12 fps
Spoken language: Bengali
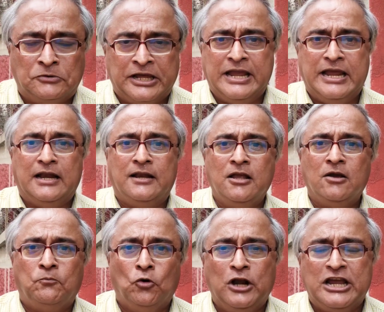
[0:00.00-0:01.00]
ঢিল
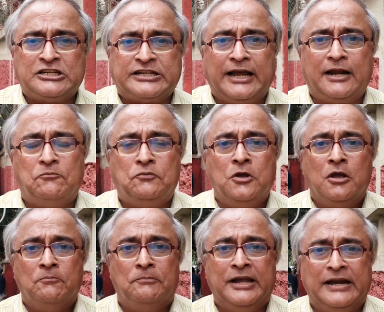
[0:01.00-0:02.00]
পুলিশের
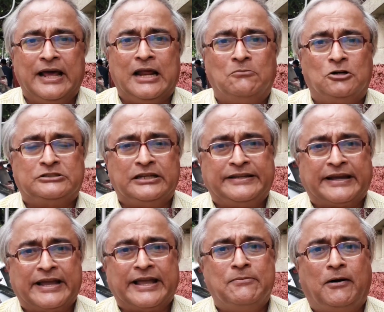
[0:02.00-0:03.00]
ভিড়ের মধ্যে
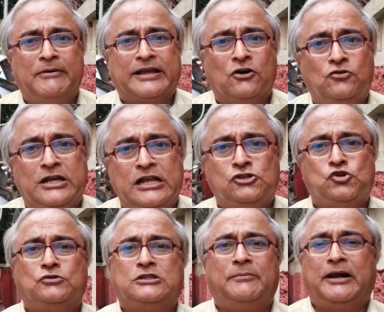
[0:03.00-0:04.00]
থেকে কীভাবে কেউ ঢিল
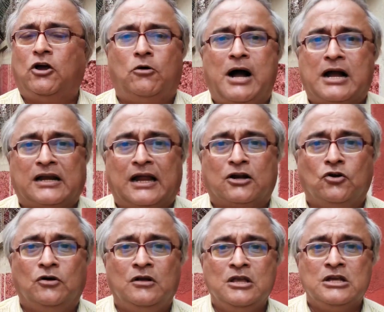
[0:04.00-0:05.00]
ছুটতে পারে অবাক
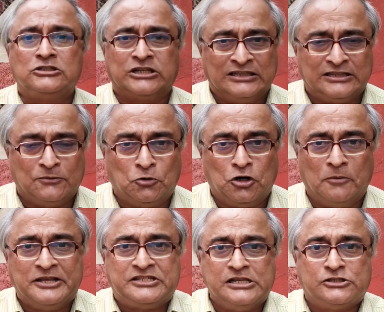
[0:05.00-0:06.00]
লাগলো শান্তিপূর্ণ
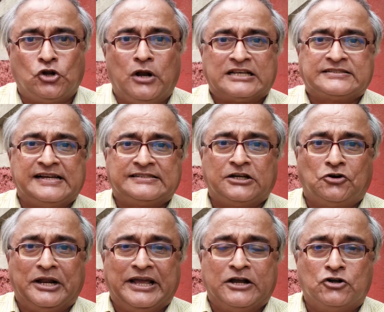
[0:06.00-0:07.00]
মিছিল ছিল আস্তে আস্তে
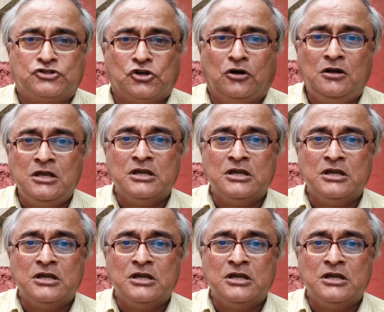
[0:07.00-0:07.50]
করে এগোচ্ছিল